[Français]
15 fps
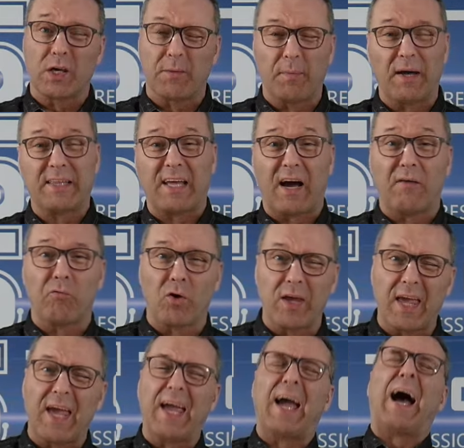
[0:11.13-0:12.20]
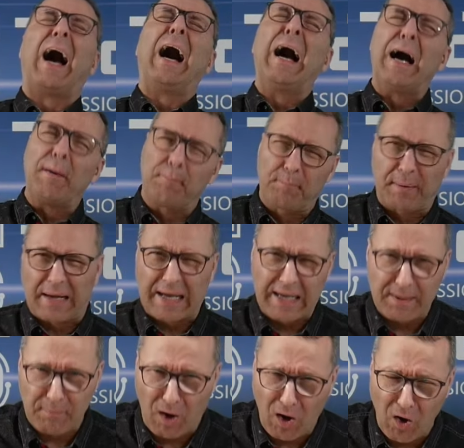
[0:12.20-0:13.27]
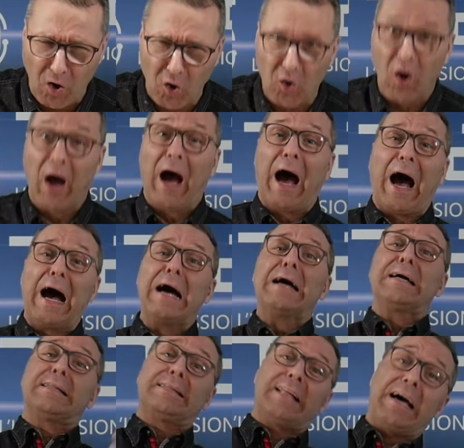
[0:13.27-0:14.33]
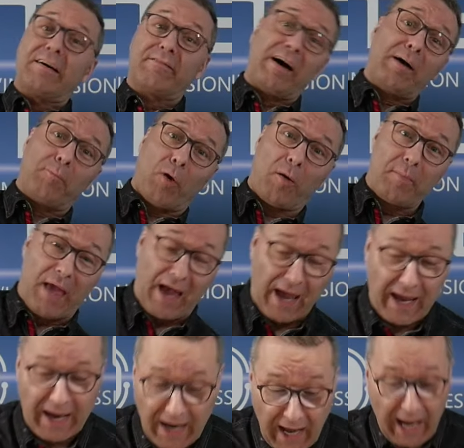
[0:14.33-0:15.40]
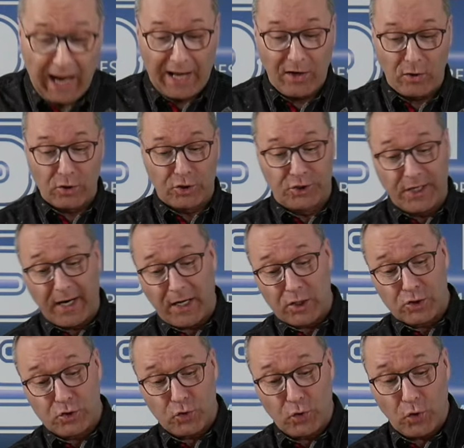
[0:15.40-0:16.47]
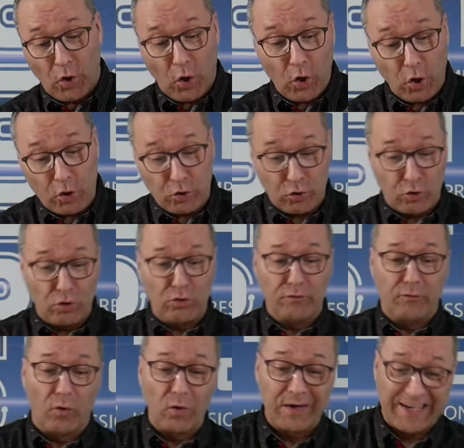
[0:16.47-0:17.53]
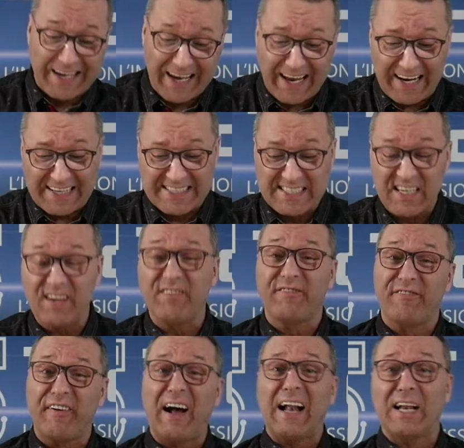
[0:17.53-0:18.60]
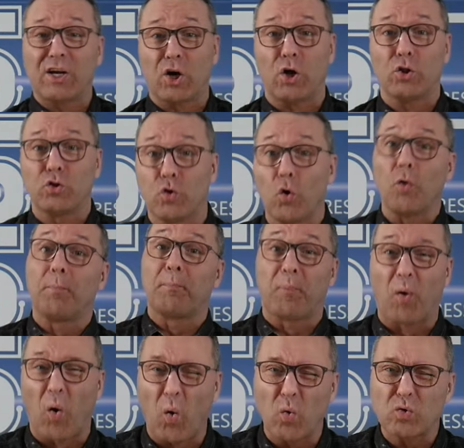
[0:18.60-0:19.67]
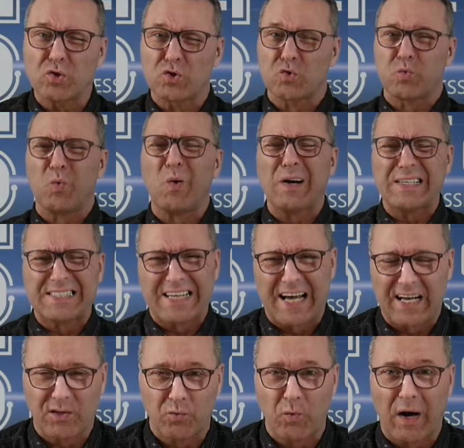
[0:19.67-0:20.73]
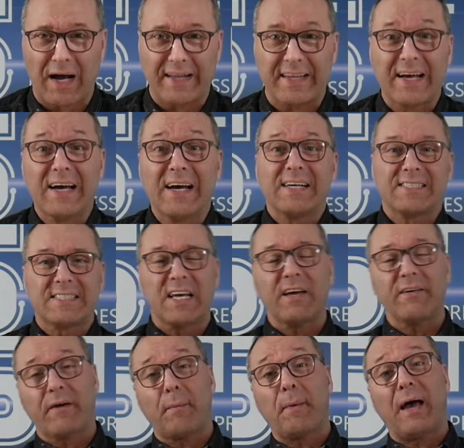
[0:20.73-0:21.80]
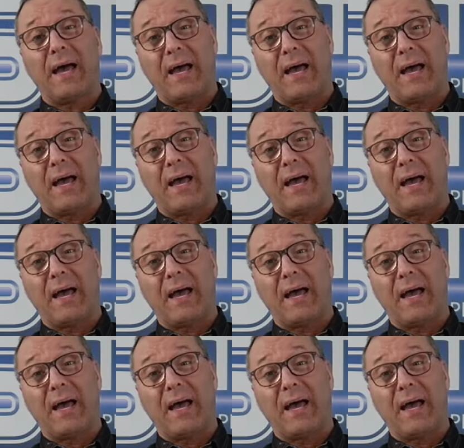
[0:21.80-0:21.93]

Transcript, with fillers: qui m'était envoyé en primeur, en avant-première. Alors, j'ai reçu le tout nouveau Creality Falcon 2 Pro 60 watts. C'est vraiment